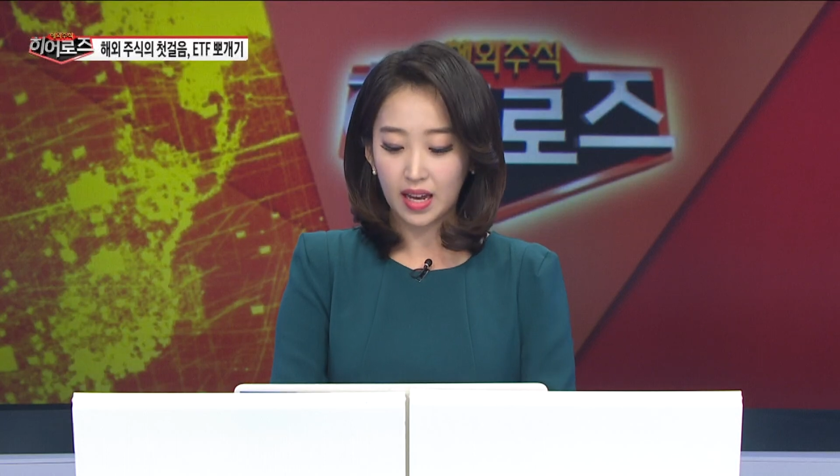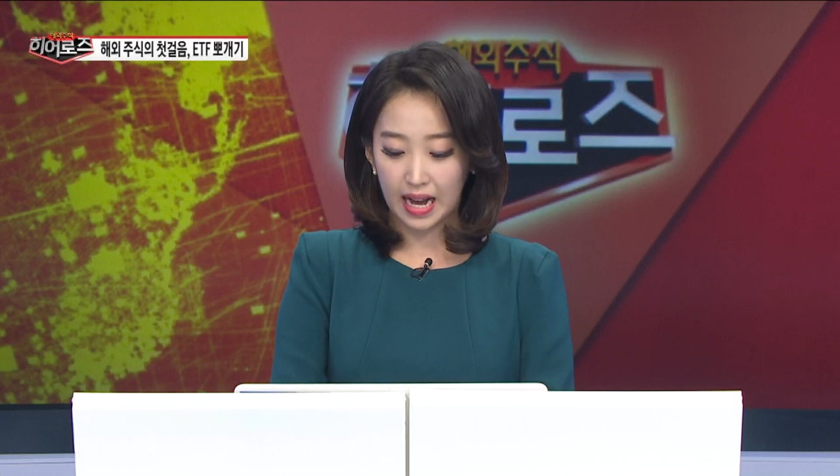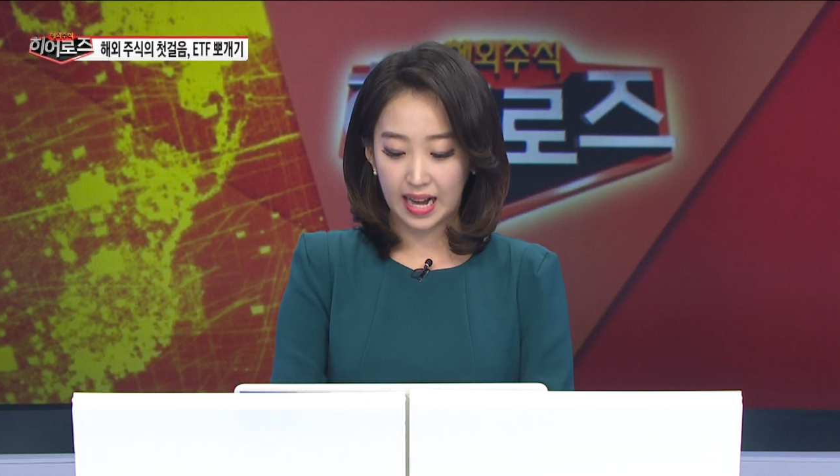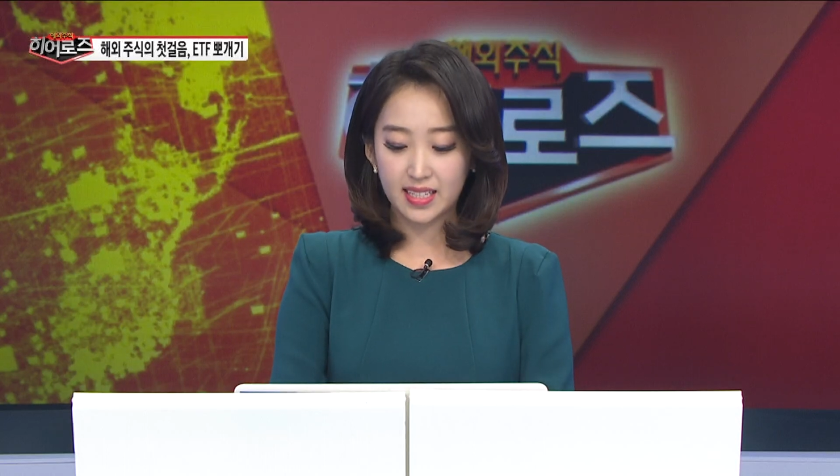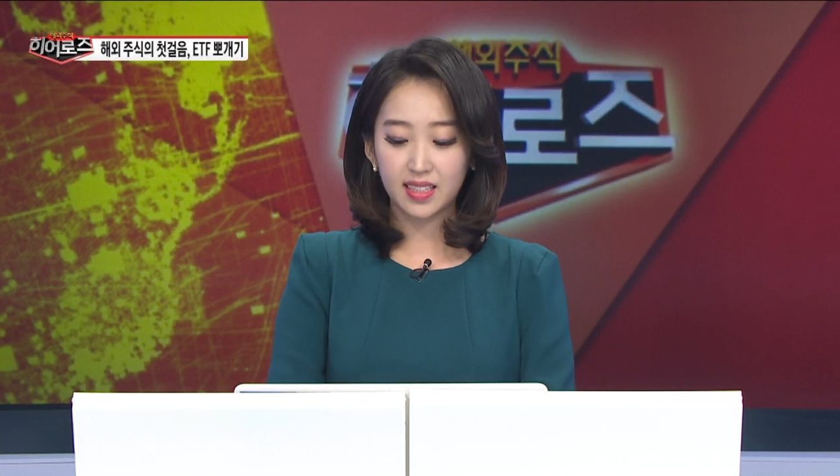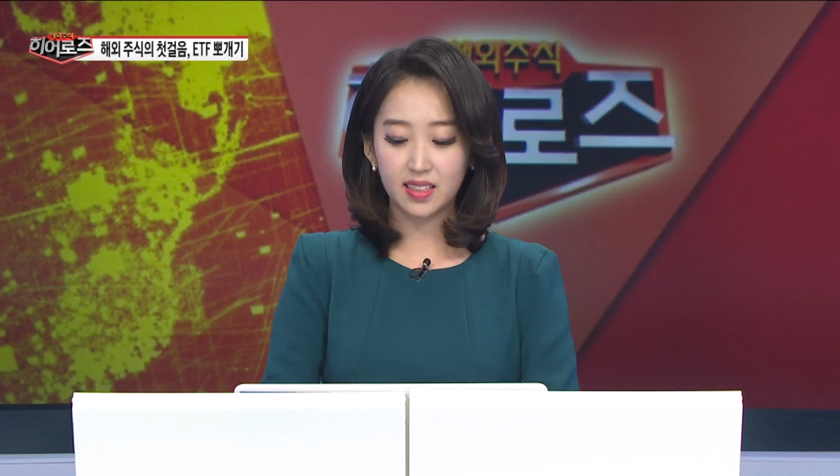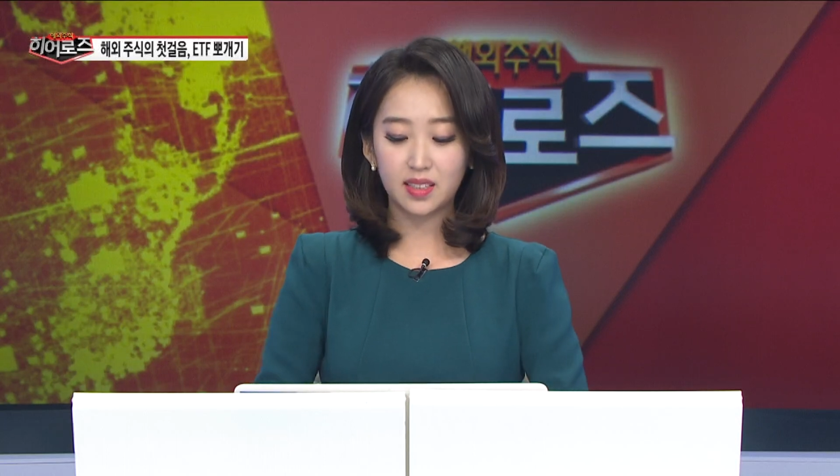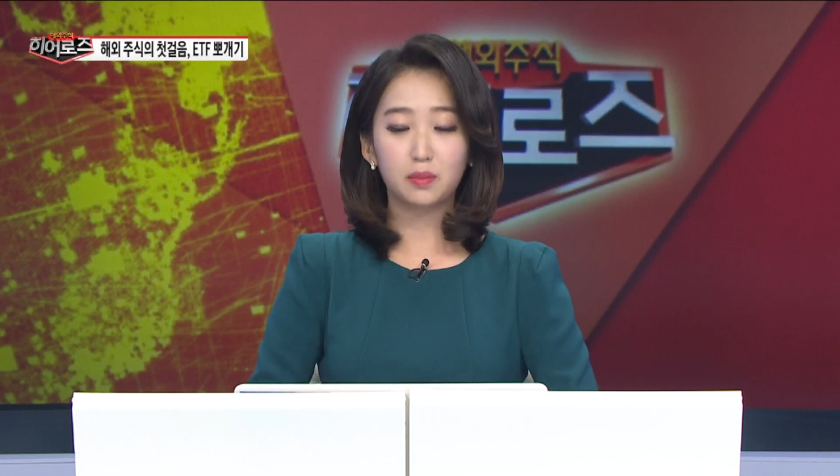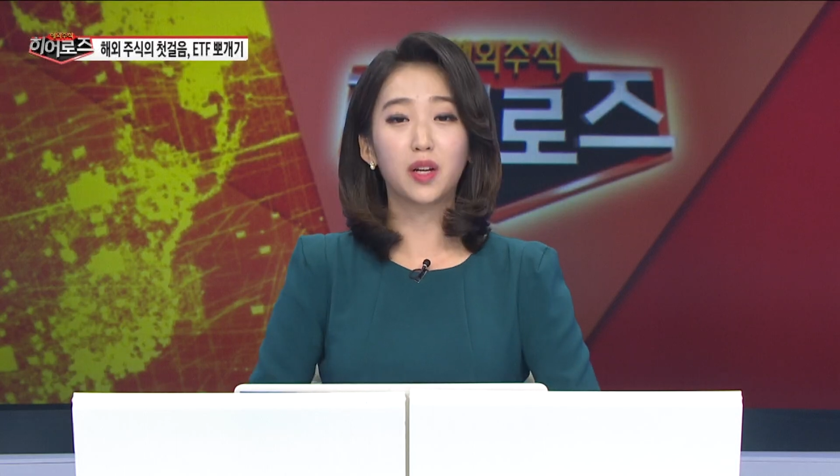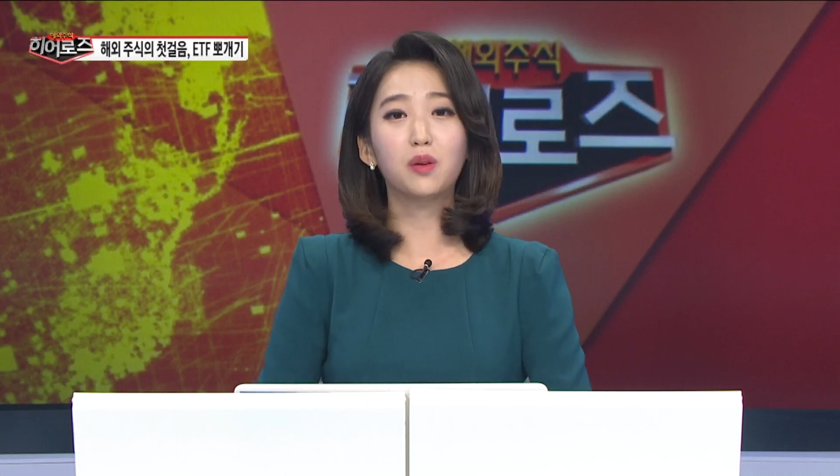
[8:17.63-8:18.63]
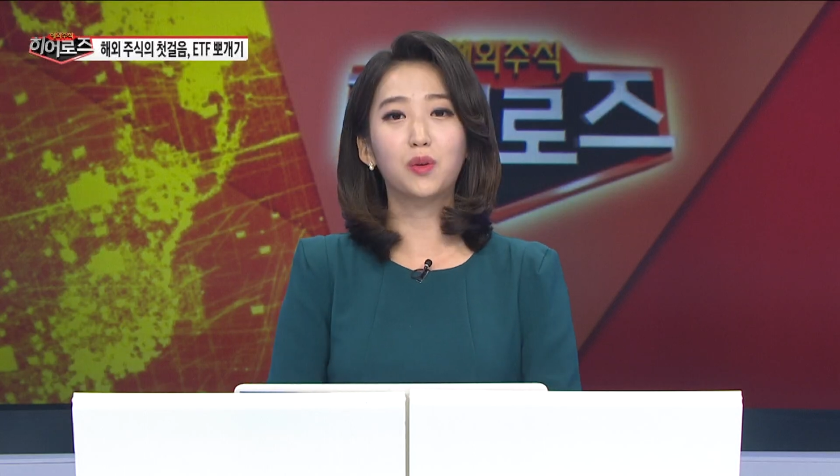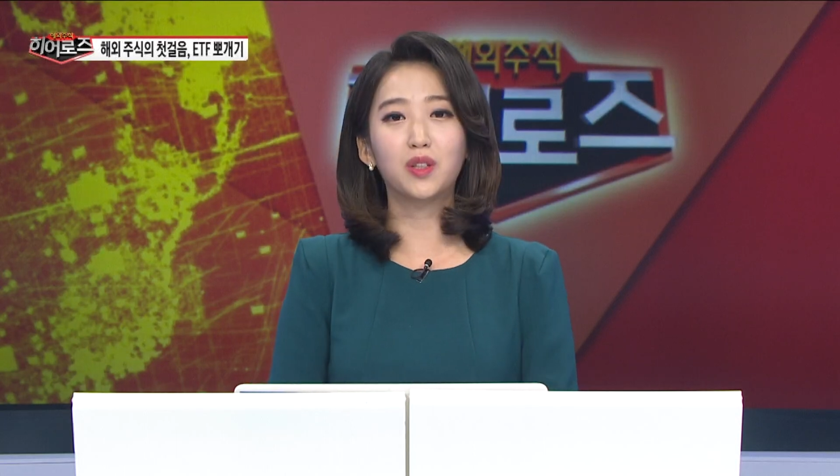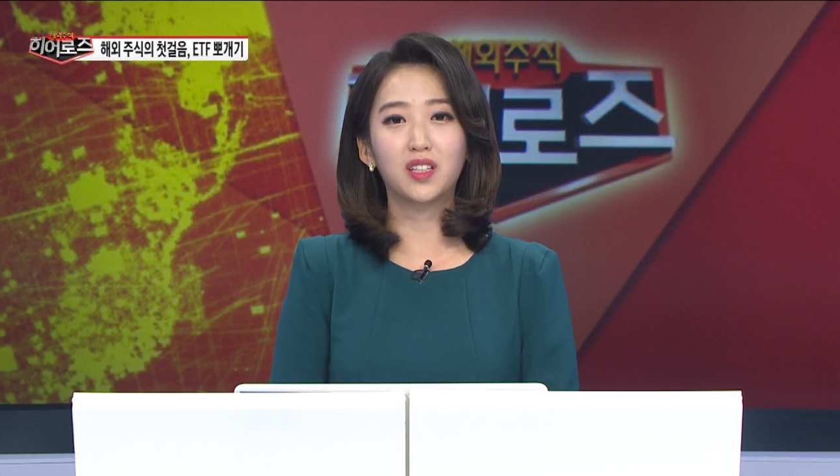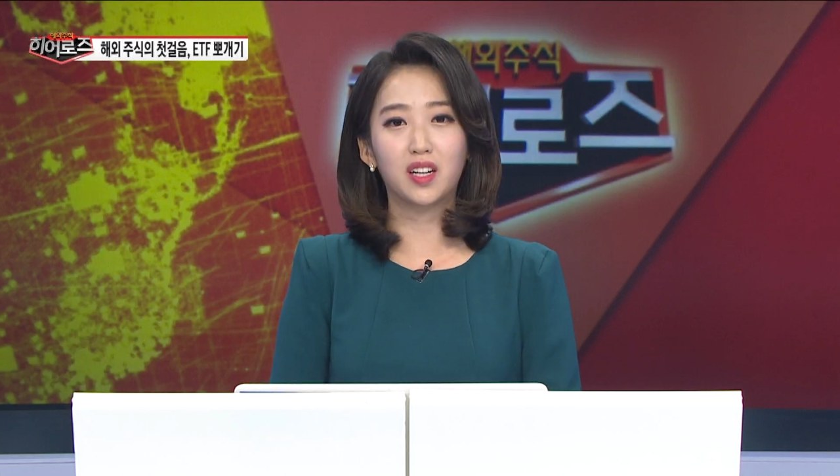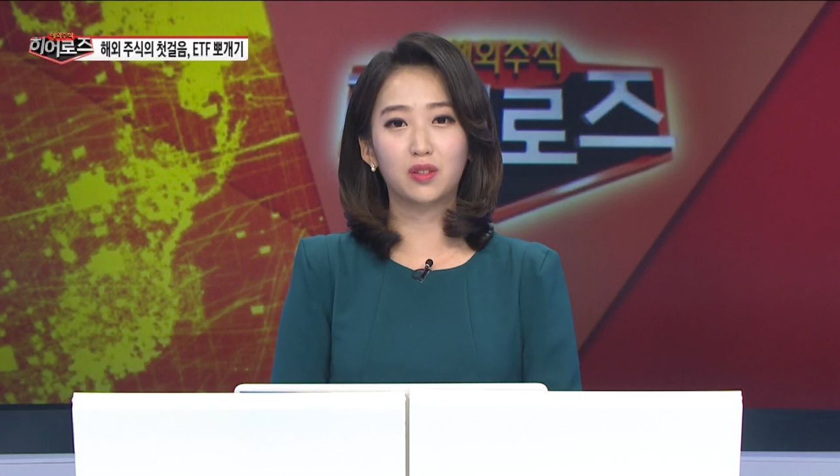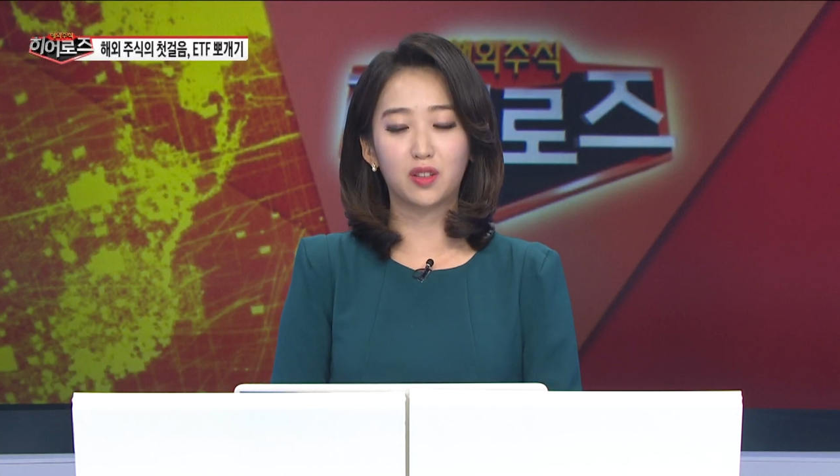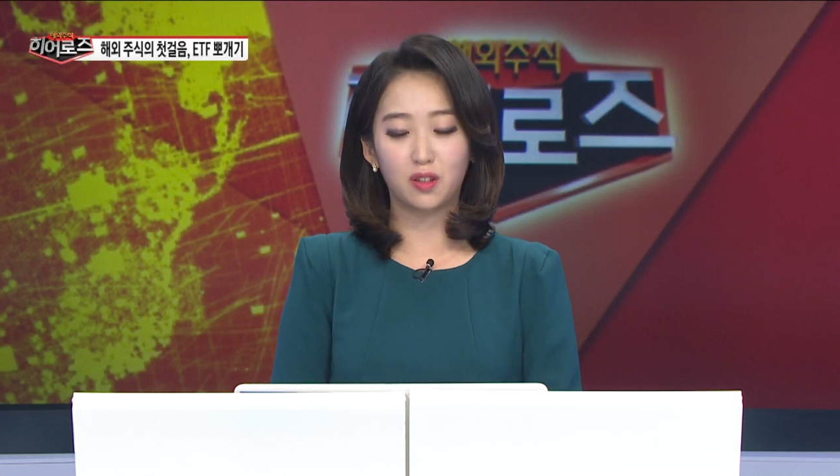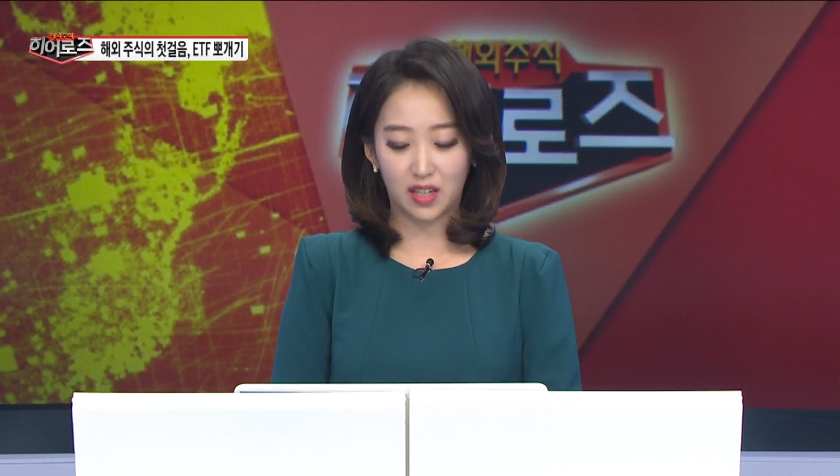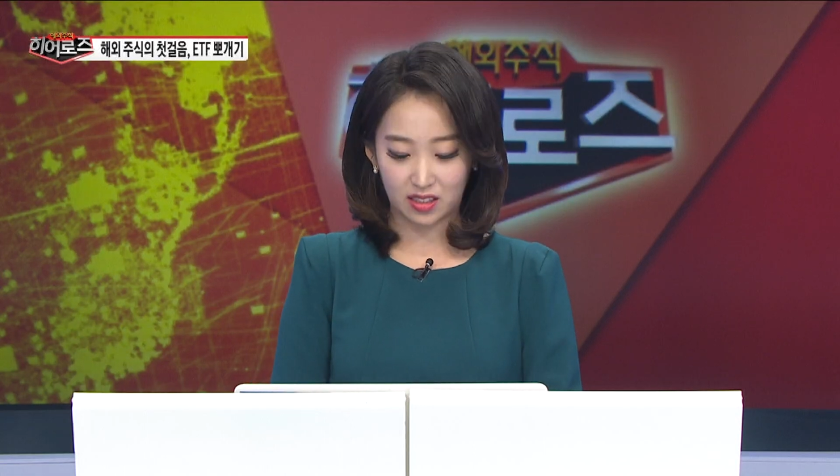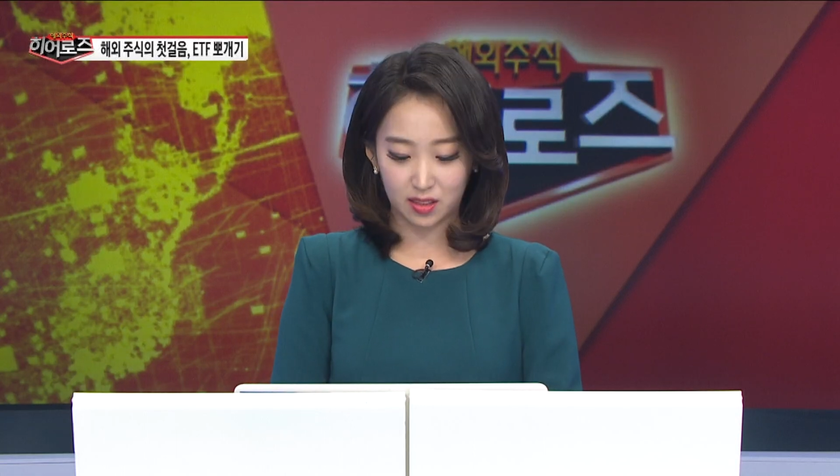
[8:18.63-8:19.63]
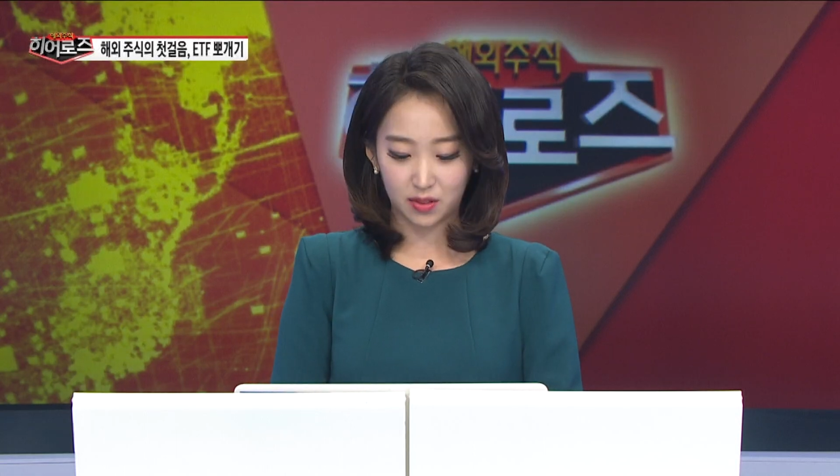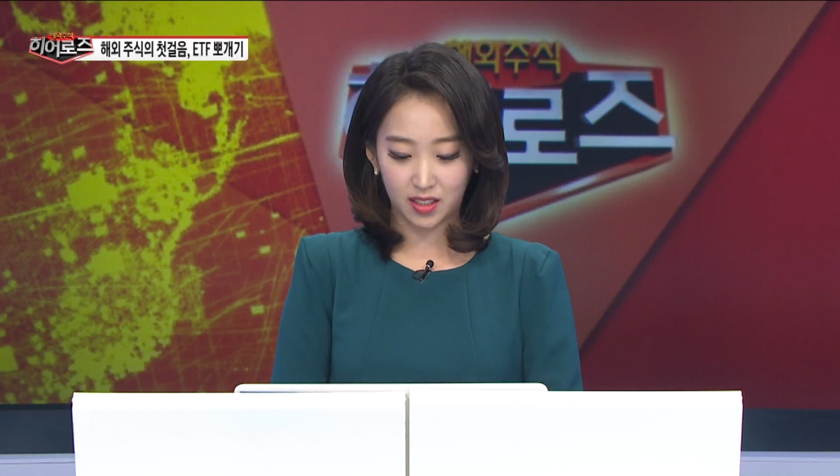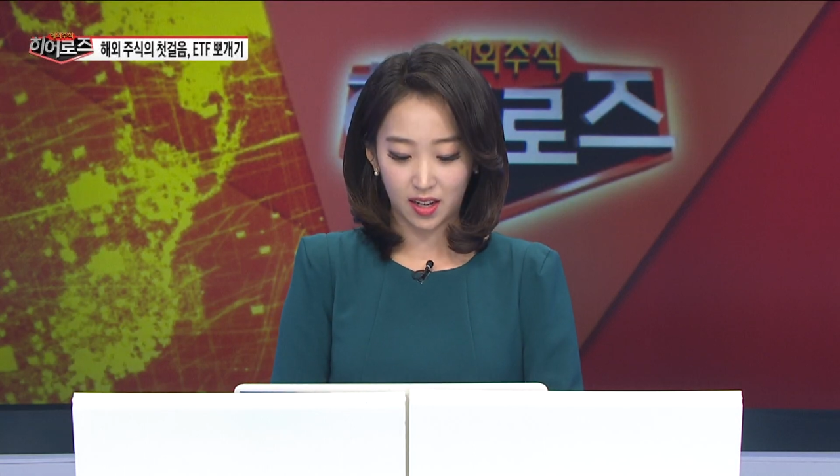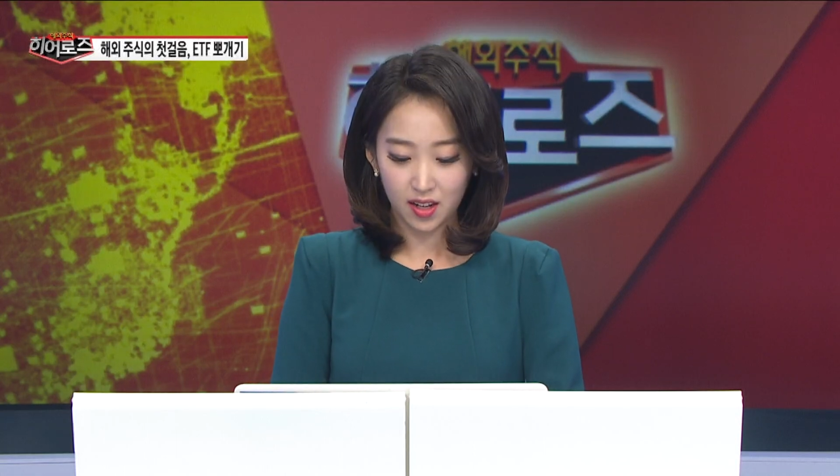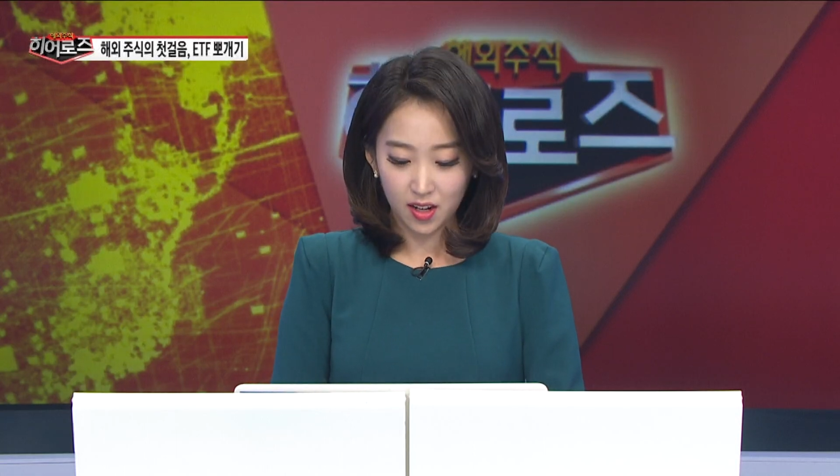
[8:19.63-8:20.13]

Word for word: 가장 큰 매력 포인트가 될 것 같습니다.